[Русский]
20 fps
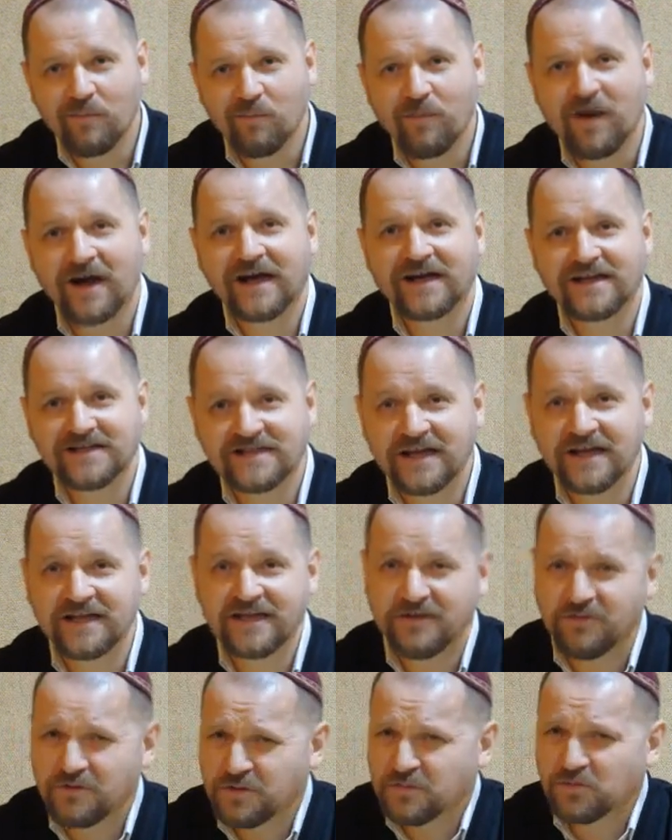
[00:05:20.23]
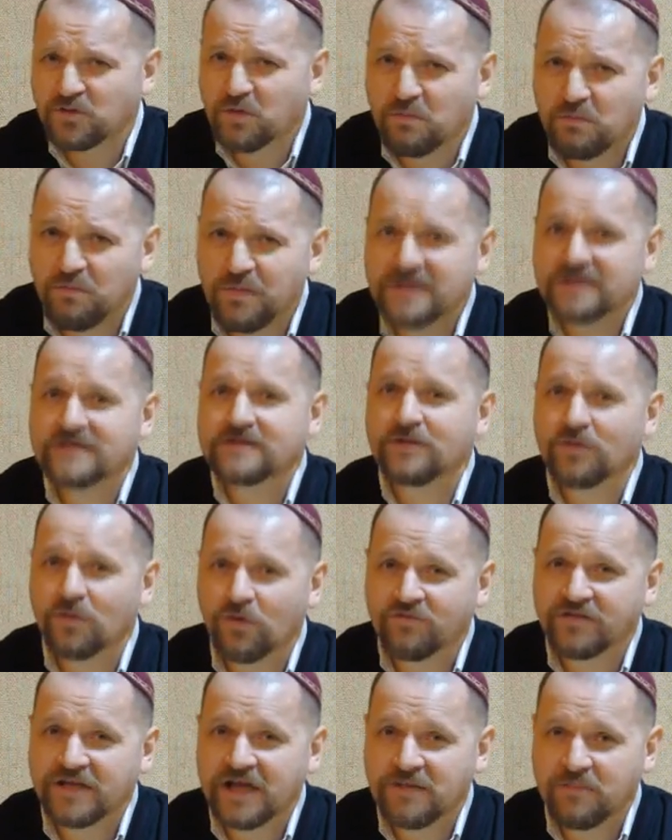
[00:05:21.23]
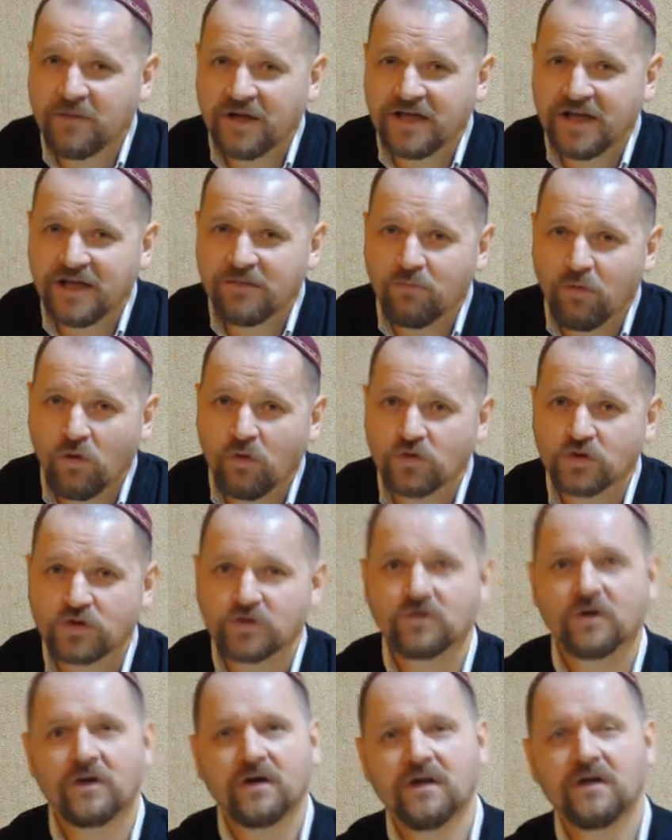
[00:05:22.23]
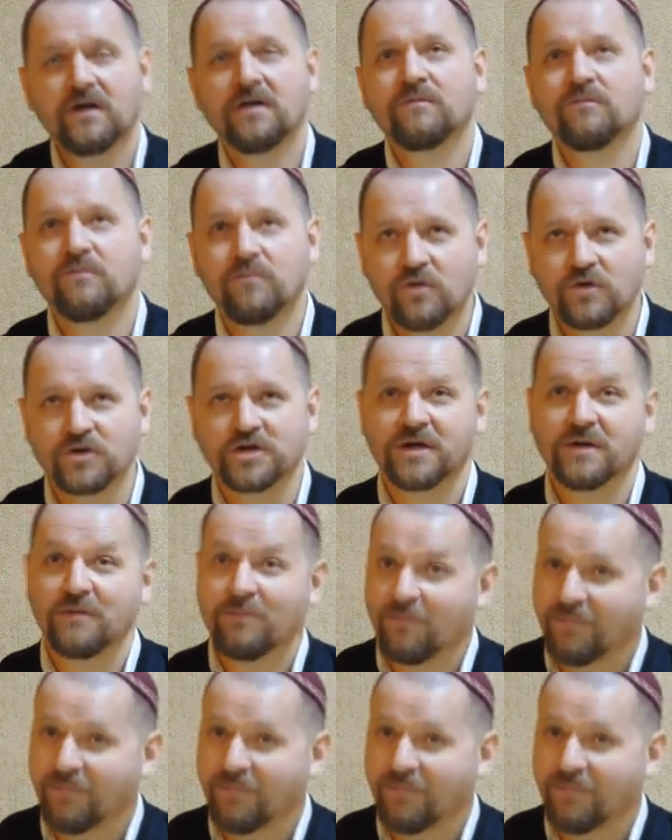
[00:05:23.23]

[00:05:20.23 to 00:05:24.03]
показать и, в общем-то, без слов дать понять Богу, что «Боже,